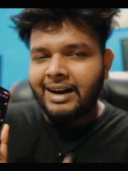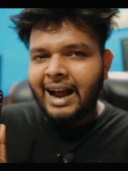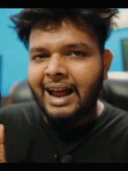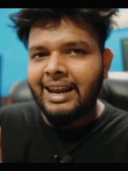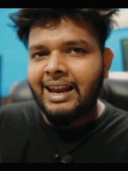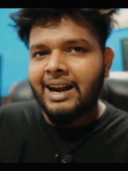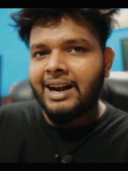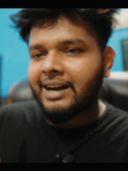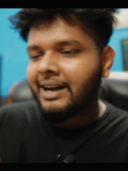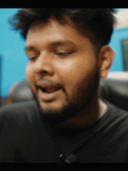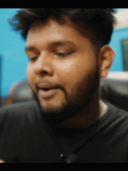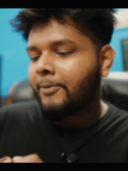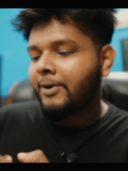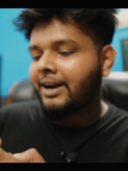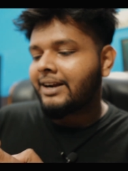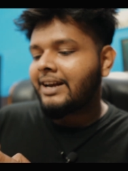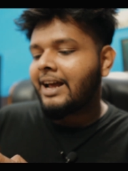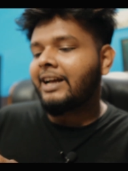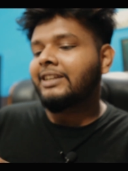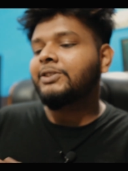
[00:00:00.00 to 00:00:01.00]
কালার কেমন
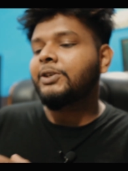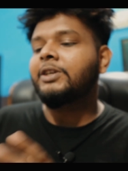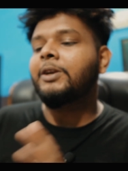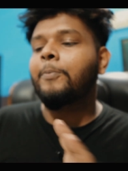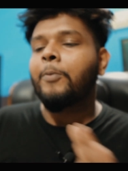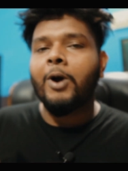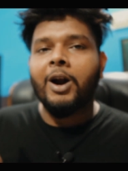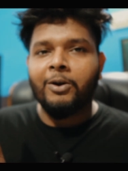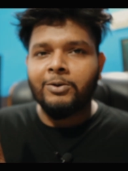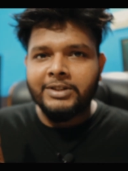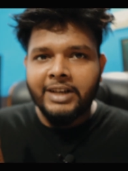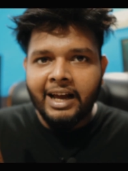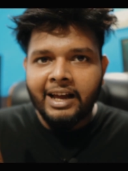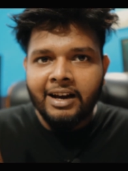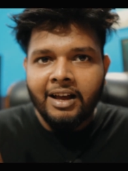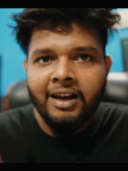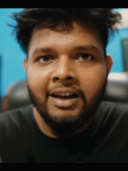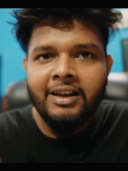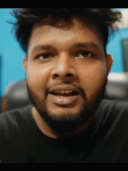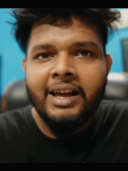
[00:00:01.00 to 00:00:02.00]
একটা আসে ওইটা পড়াও যায়
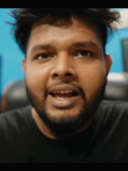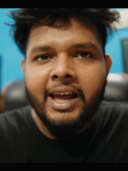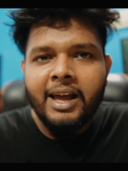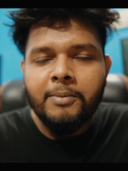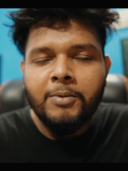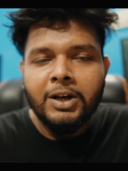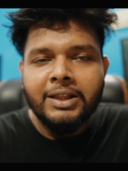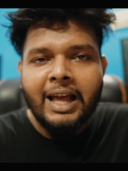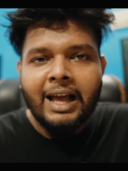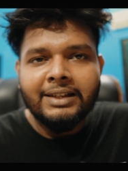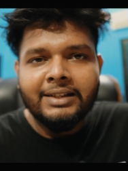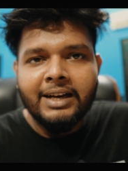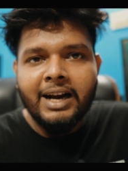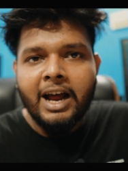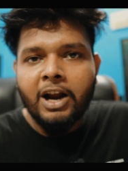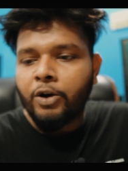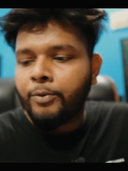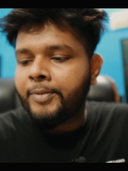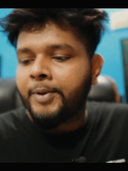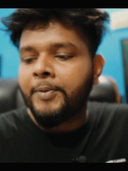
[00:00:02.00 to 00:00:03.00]
না এবং তাছাড়া
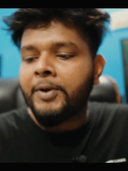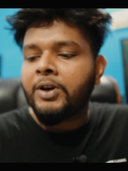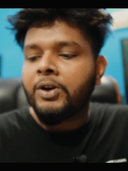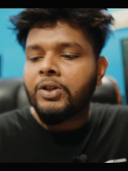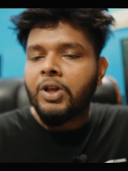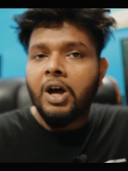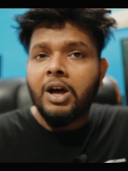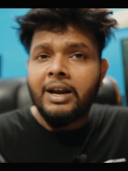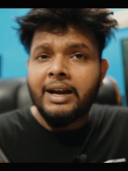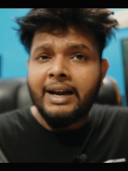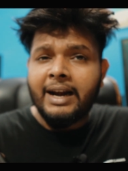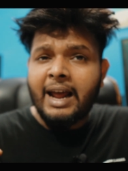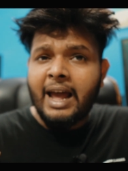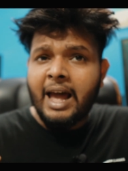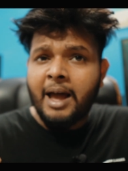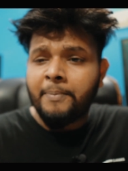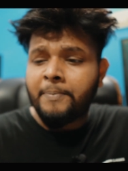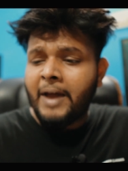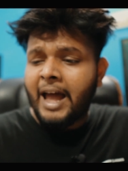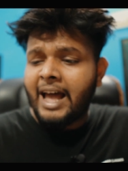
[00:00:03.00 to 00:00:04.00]
আরো বিভিন্ন ধরনের
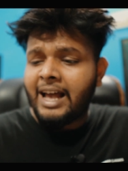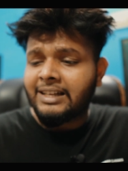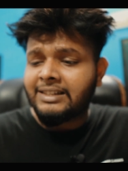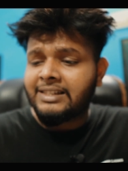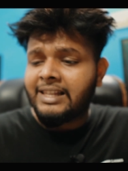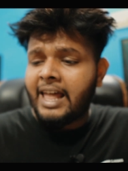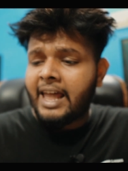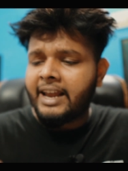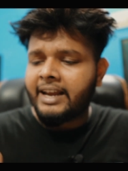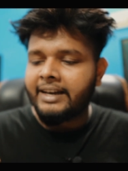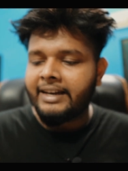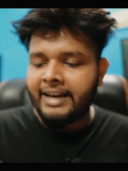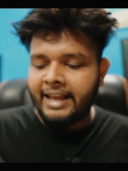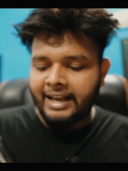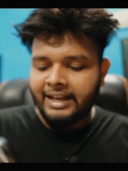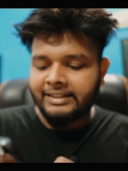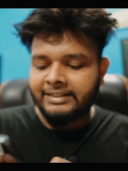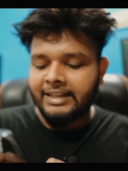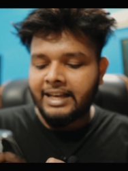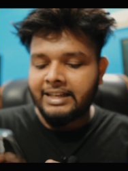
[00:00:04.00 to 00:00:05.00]
অ্যাপ অ্যাজ লাইক
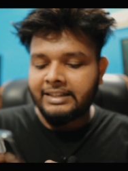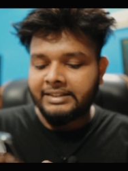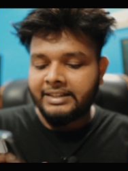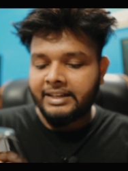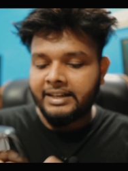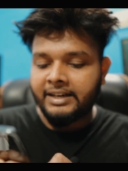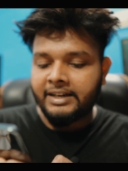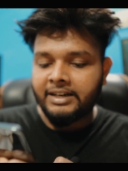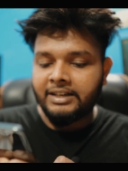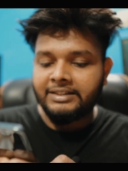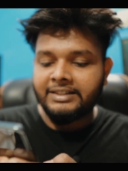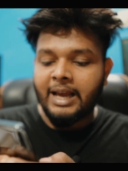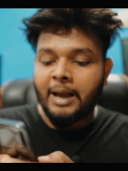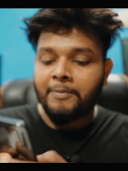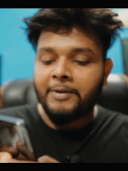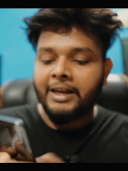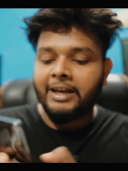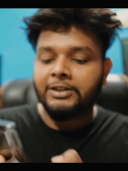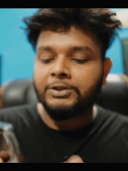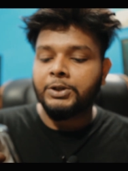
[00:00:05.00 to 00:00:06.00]
নেক্সাসের যে
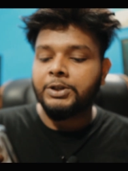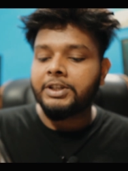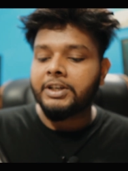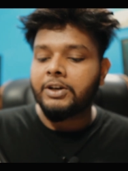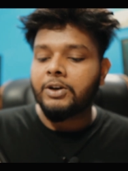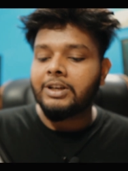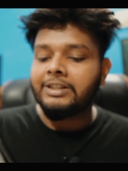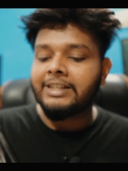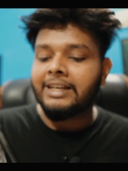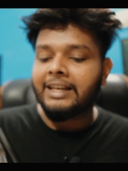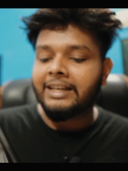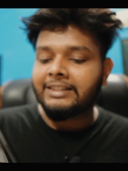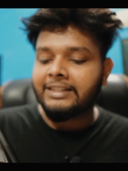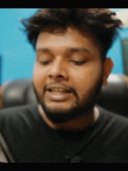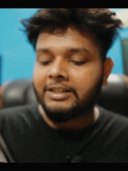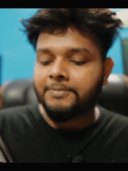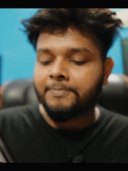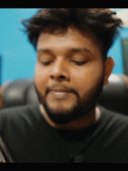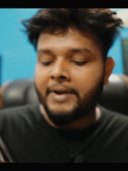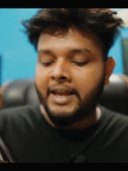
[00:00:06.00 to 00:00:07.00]
অ্যাপ্লিকেশনটি রয়েছে
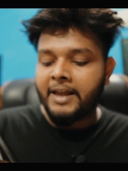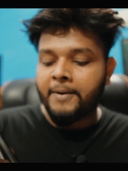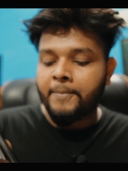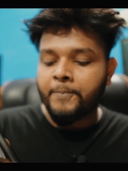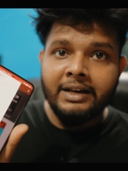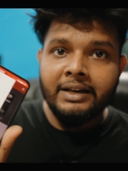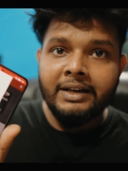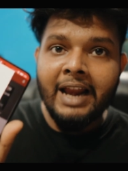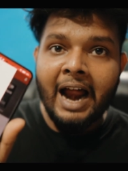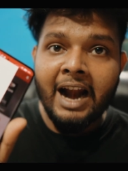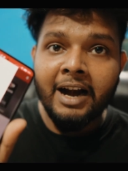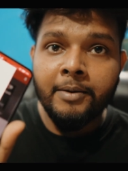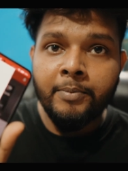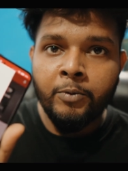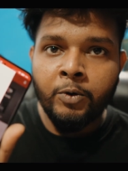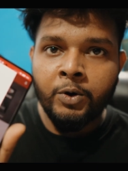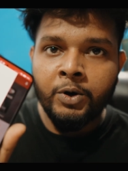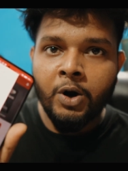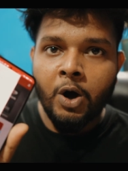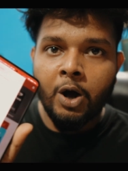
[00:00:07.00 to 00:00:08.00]
নেক্সাস পে ডার্ক
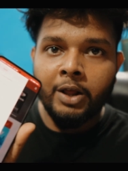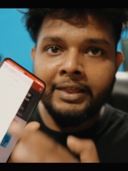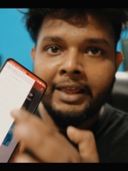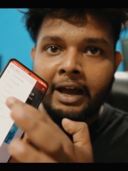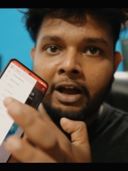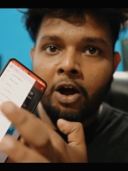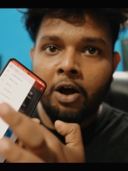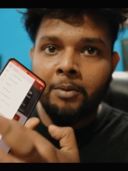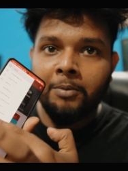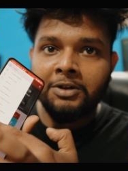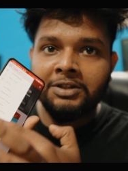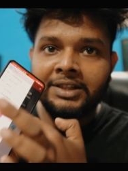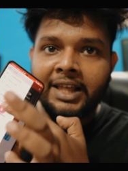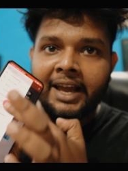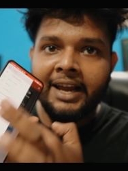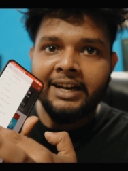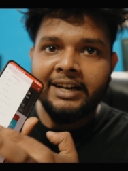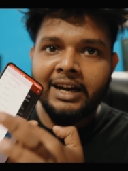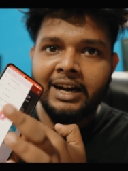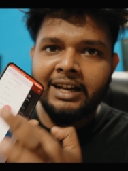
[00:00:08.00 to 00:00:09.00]
মুড অন থাকা
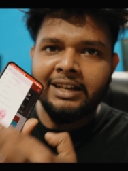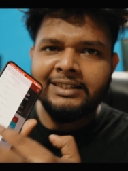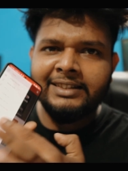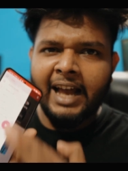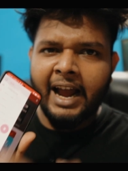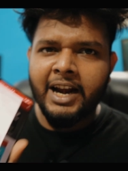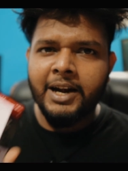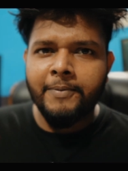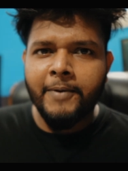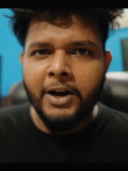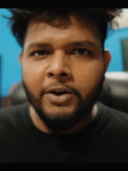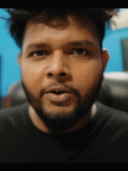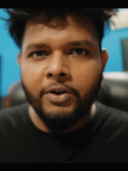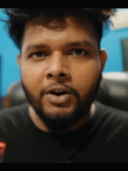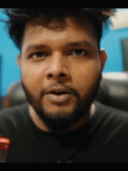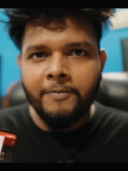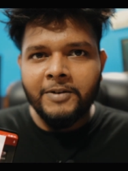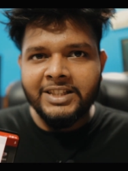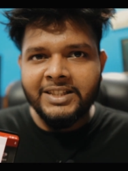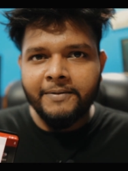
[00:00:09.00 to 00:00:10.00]
অবস্থায় এটার এই সাইড
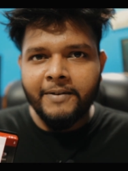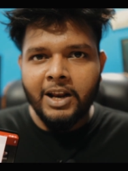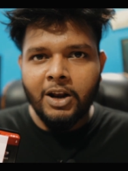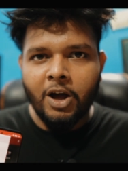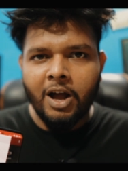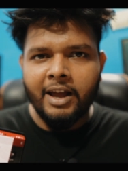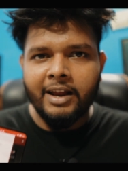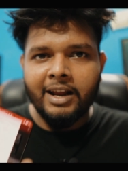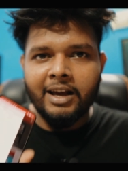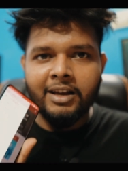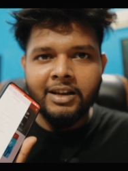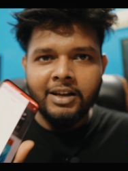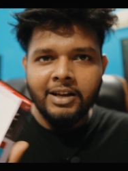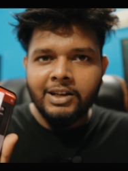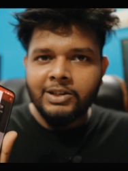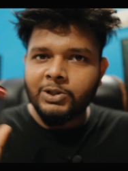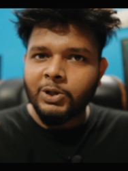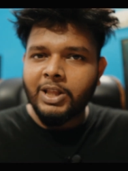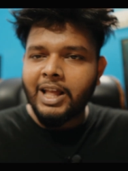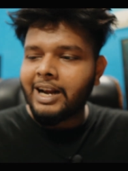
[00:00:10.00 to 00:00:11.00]
মেনুগুলো ভিজিবল হয় না
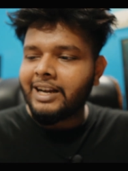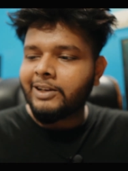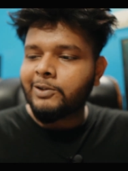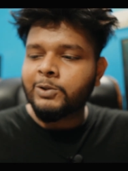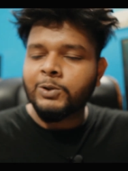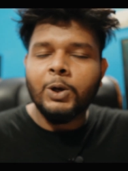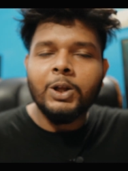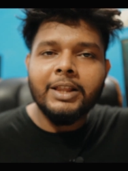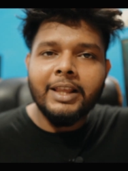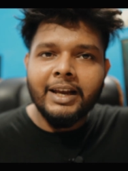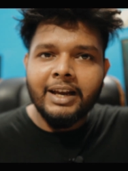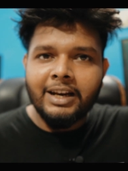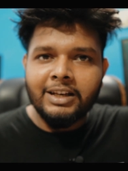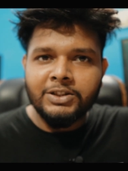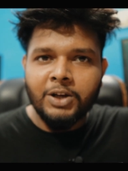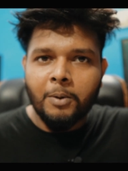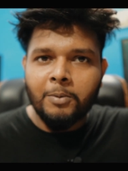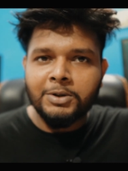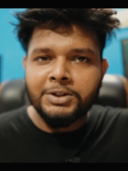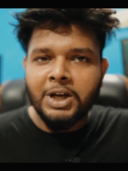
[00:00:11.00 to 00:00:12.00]
সো দ্যাট ইউজ করতে গেলে
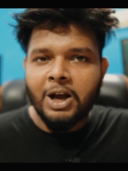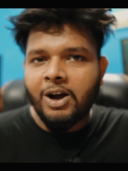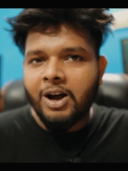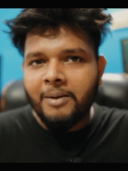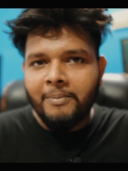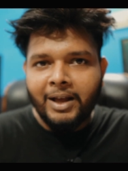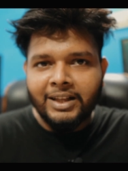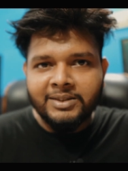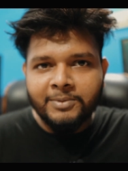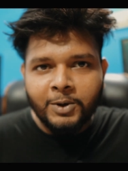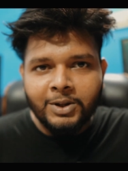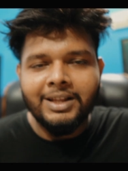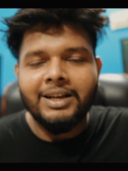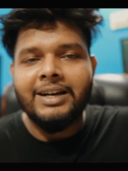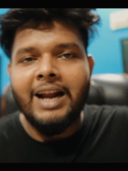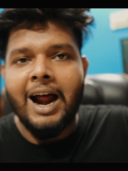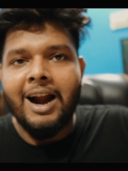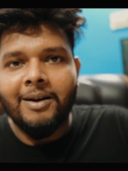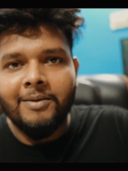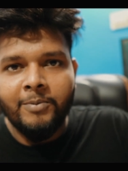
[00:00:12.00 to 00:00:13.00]
সমস্যা হয় মাঝে মধ্যে
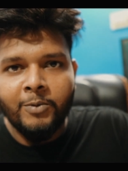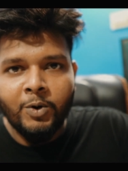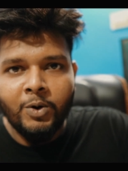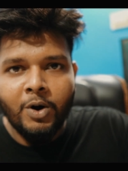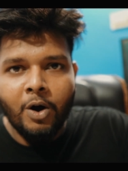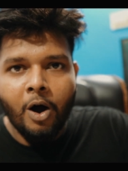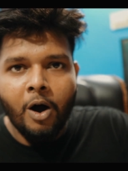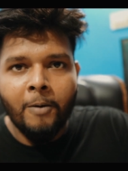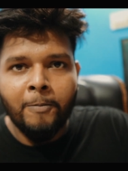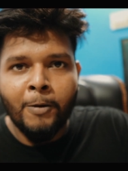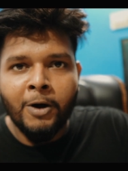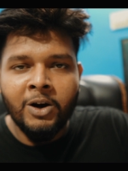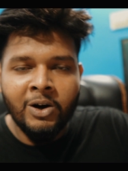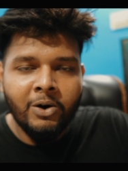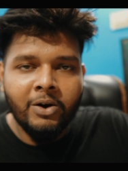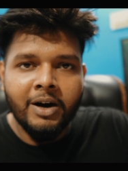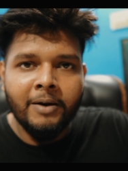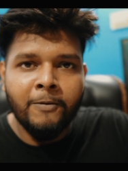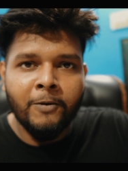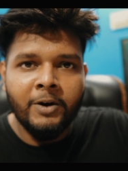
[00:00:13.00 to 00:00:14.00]
ডার্ক মুড অফ অন
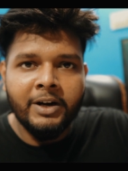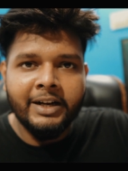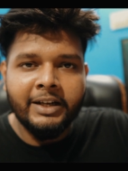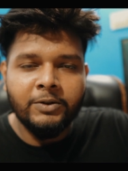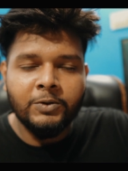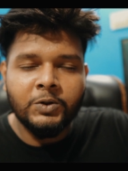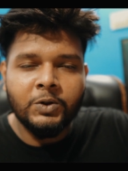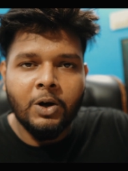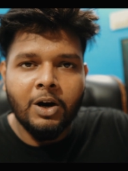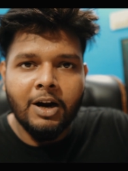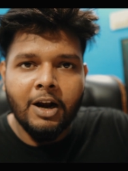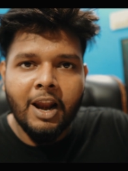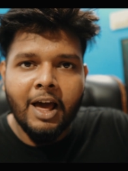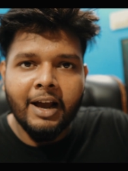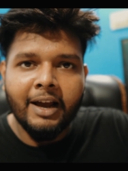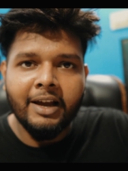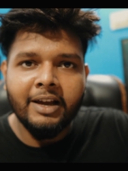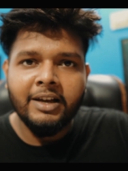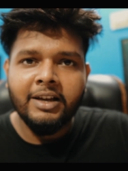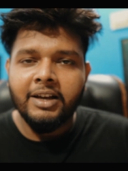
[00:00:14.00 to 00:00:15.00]
করে ফোনটি ইউজ করা
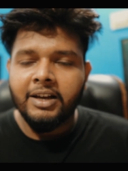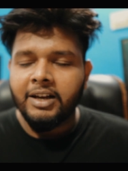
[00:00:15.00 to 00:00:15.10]
লাগে